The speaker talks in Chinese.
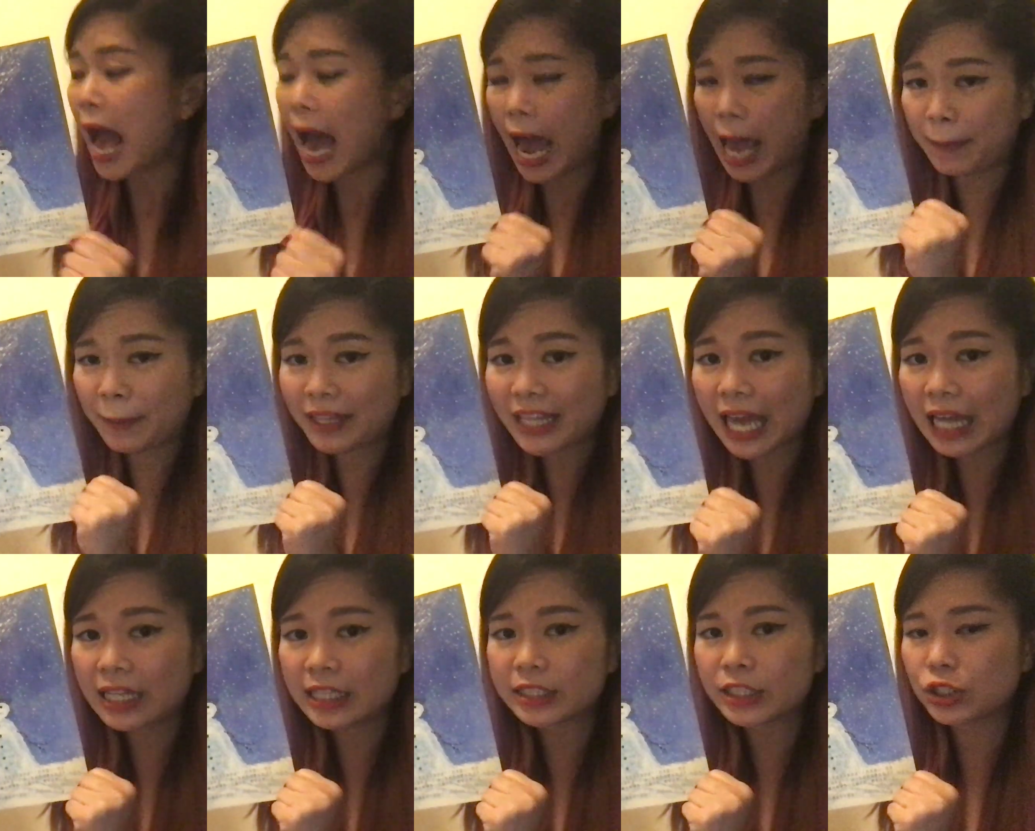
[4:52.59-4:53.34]
还没
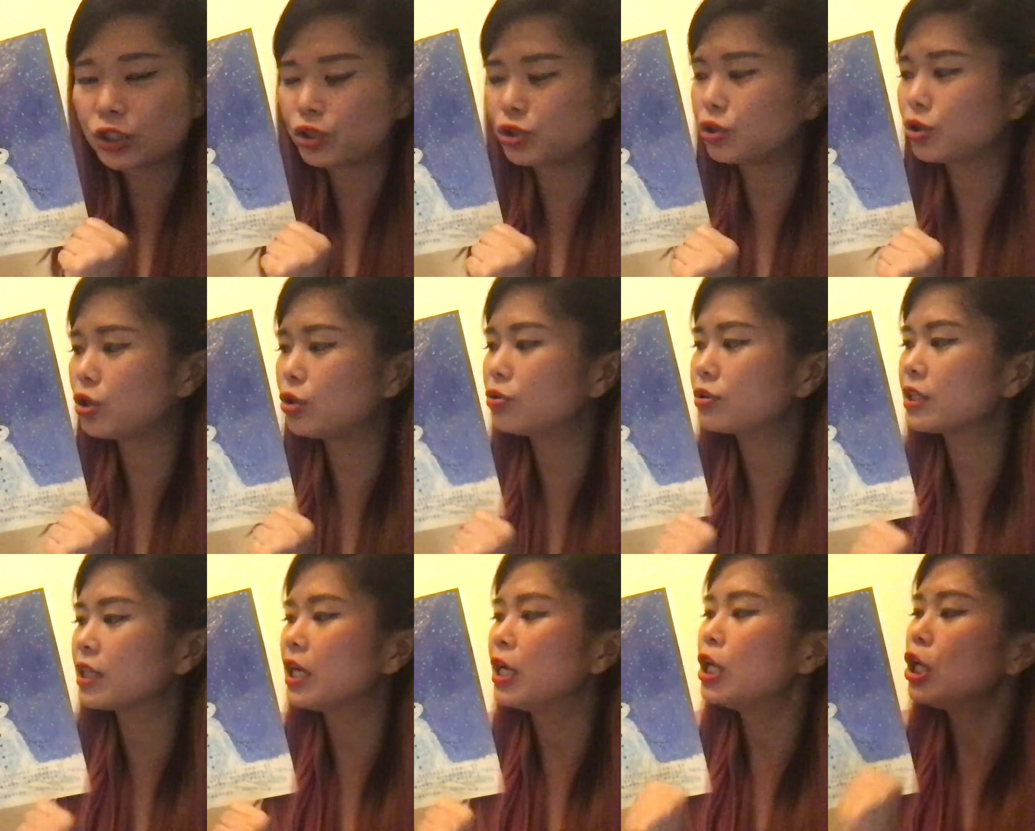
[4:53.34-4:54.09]
太冷的时候
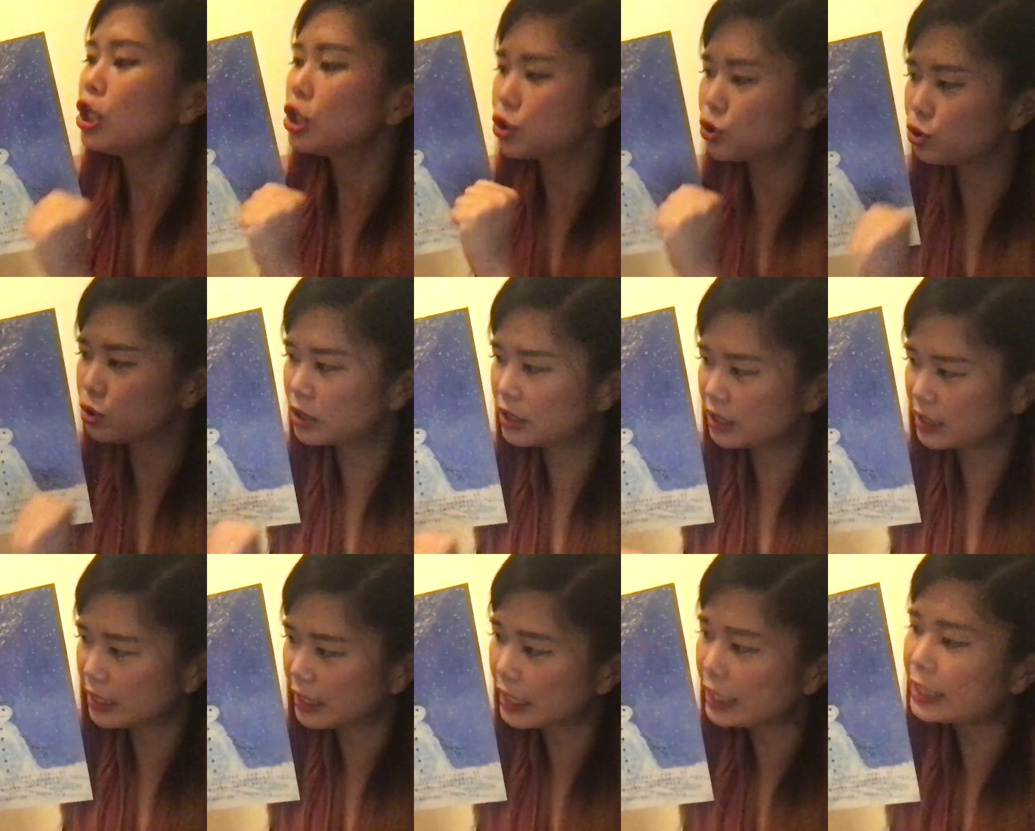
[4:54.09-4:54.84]
呢，就
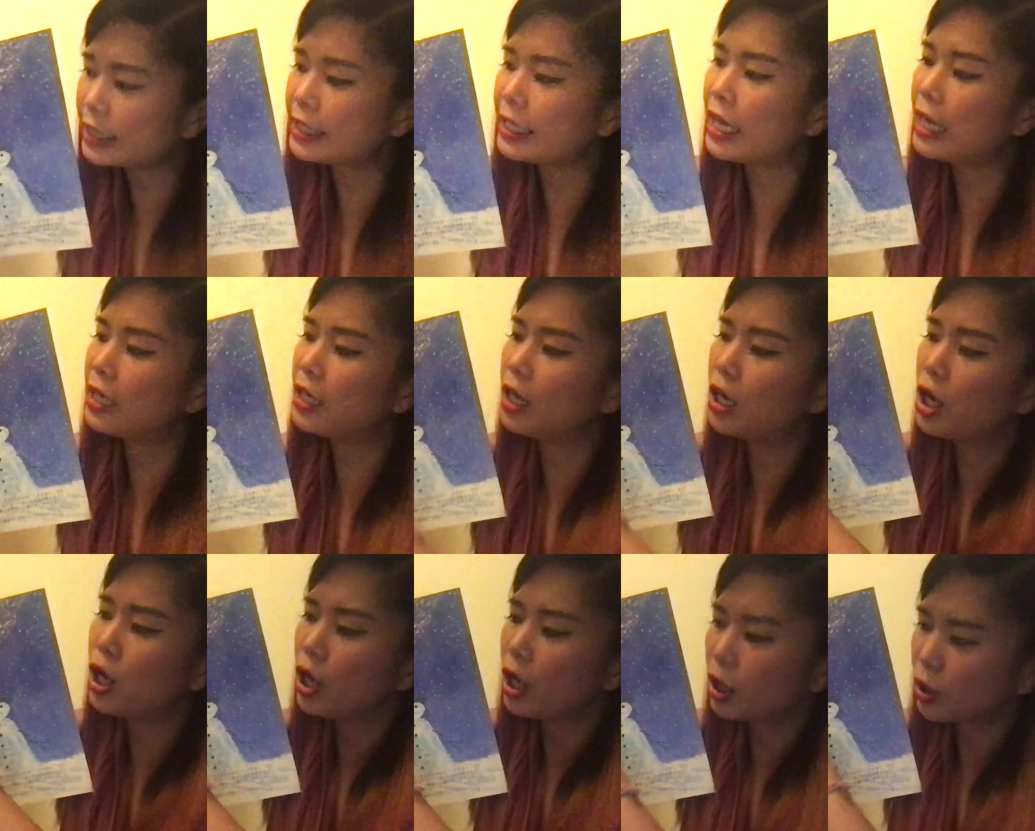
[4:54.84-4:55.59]
天天
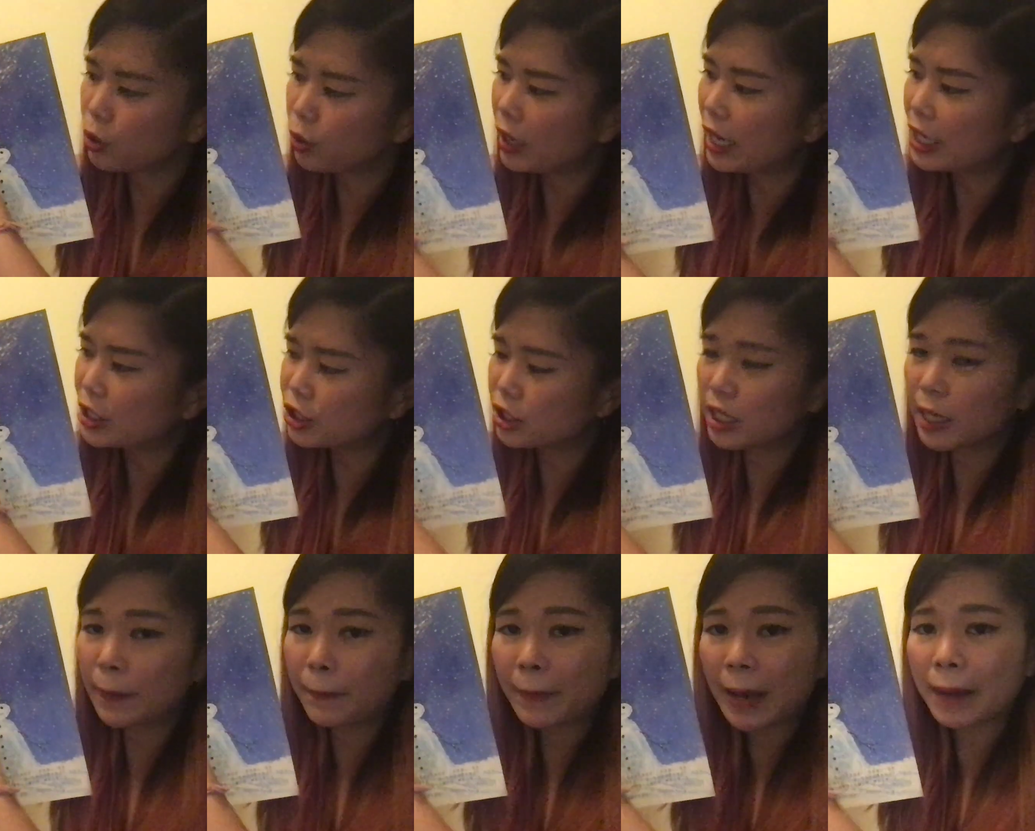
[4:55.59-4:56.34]
呢过来这
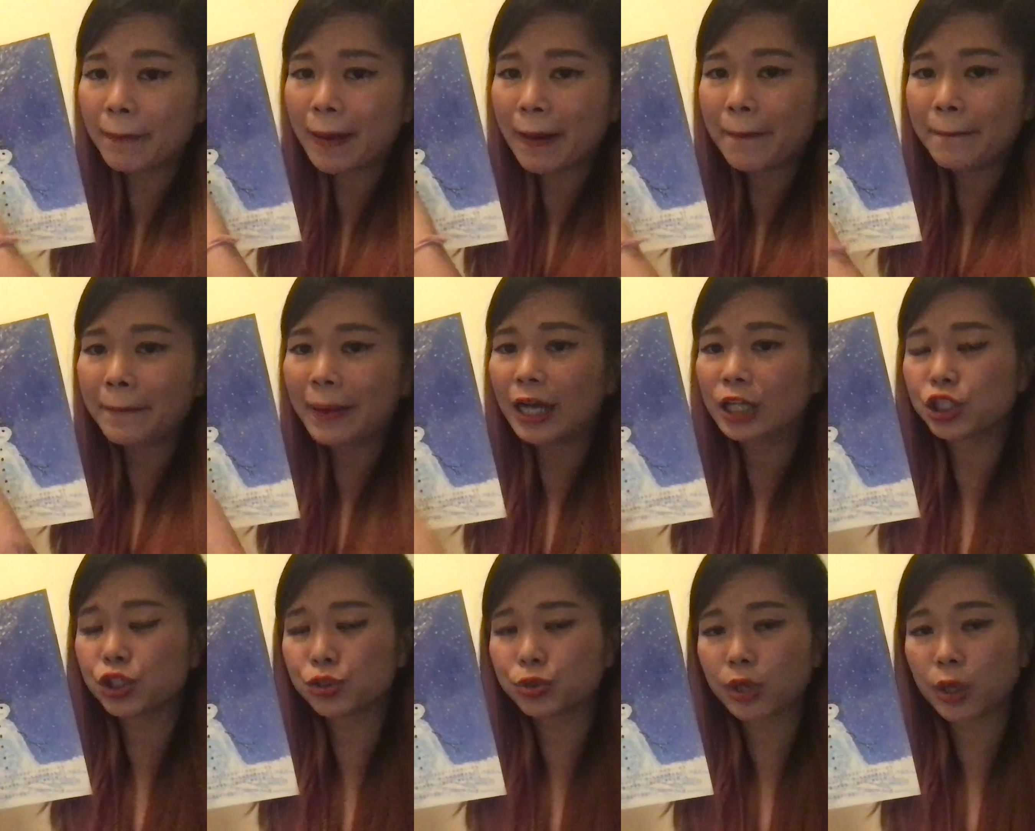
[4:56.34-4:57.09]
里帮忙把
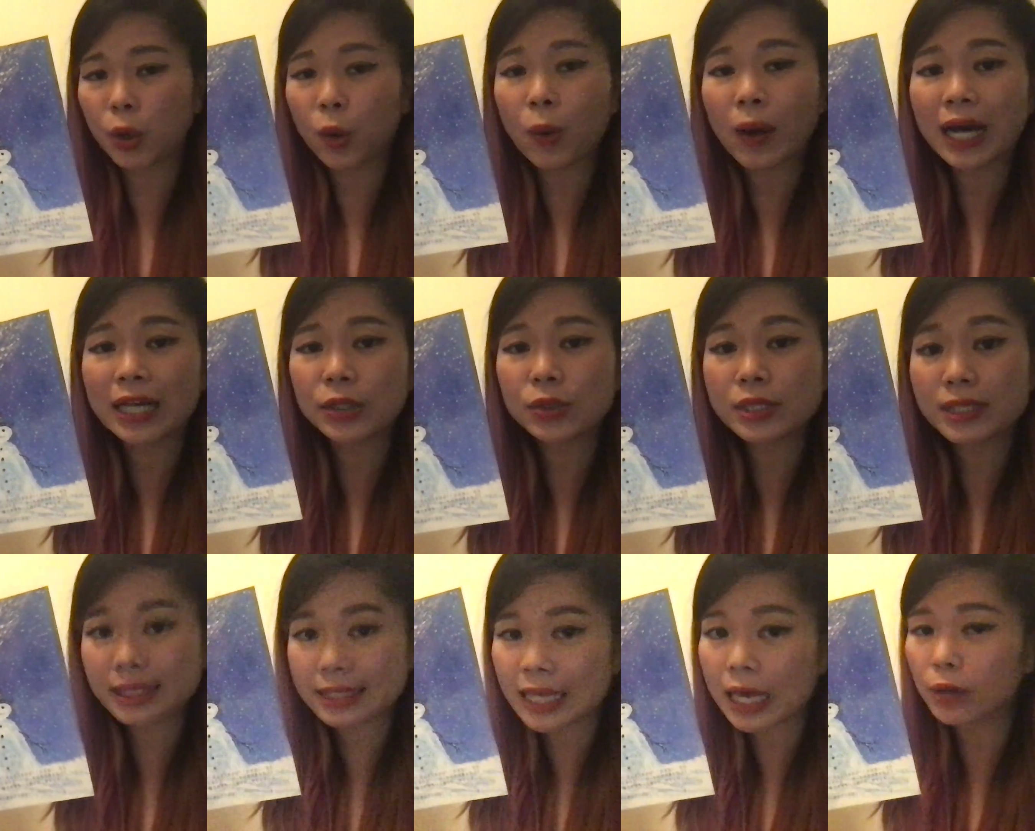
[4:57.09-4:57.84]
雪花都
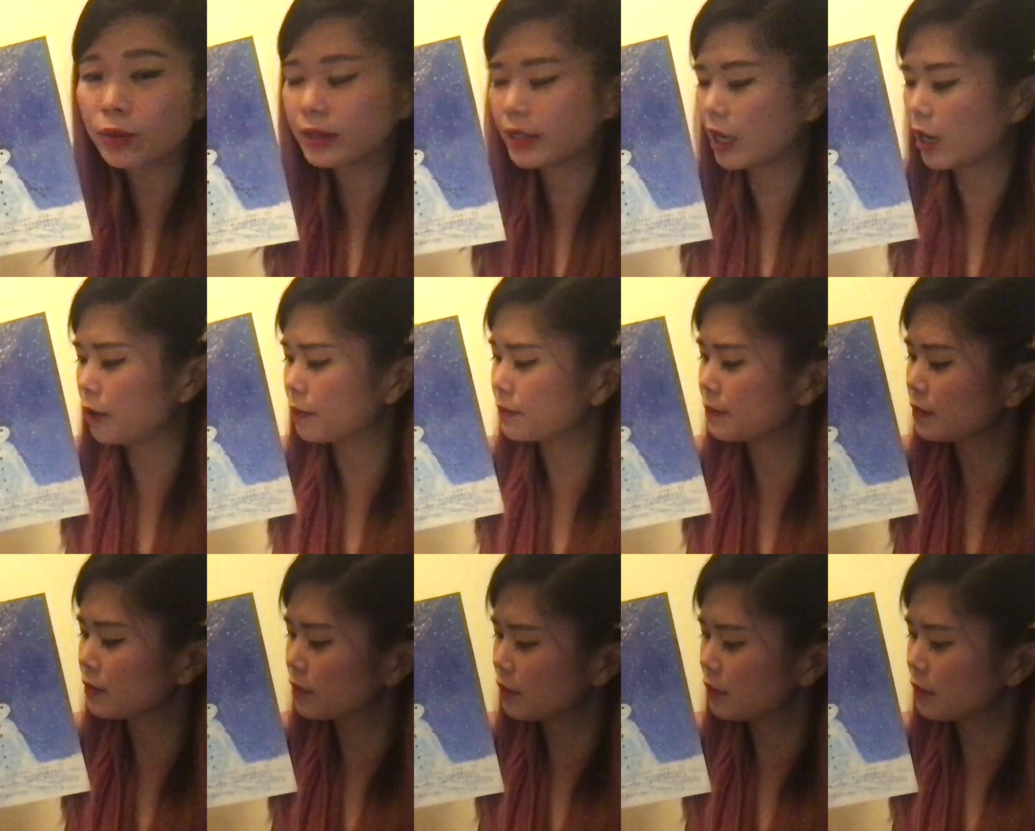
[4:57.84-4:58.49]
扫掉。